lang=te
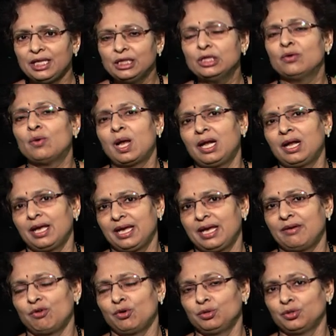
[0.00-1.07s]
ఇందువలన
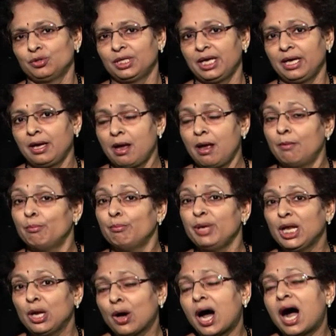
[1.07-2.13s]
ఏమవుతుంది
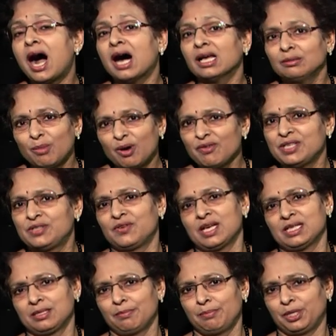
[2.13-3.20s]
మీలో
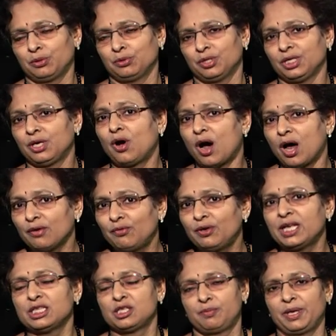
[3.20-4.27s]
ఆత్మవిశ్వాసం పెరుగుతుంది
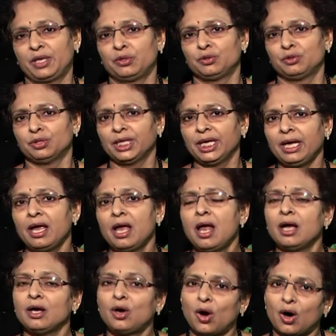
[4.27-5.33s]
కాన్ఫిడెన్స్ పెరుగుతుంది
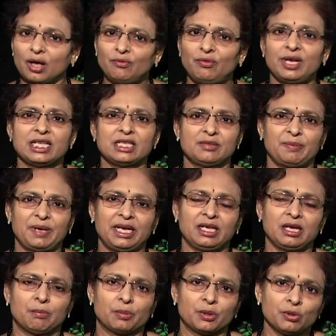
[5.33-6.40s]
కాన్ఫిడెన్స్
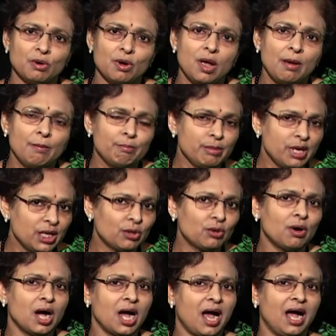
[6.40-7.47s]
పెరిగినప్పుడు మీరు